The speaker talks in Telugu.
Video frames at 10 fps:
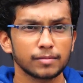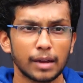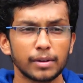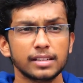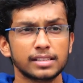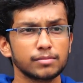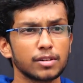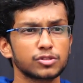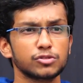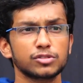ఐ మీన్
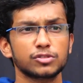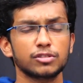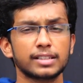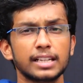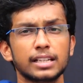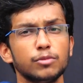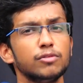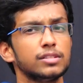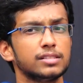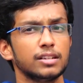సినిమాస్ చూసి చూడడానికి
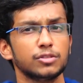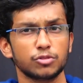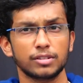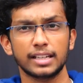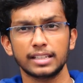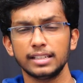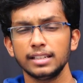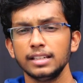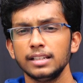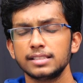మూవీస్ ఏమైనా చూడడానికి
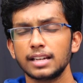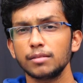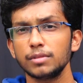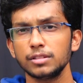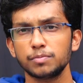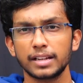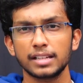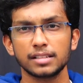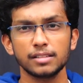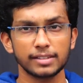చాలామంది
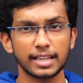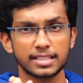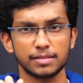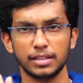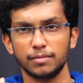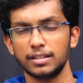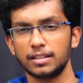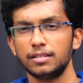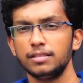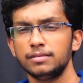ఉపయోగించేది విఎల్సి మీడియా
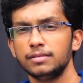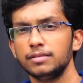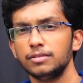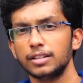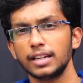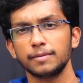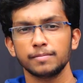పేరు ఓకే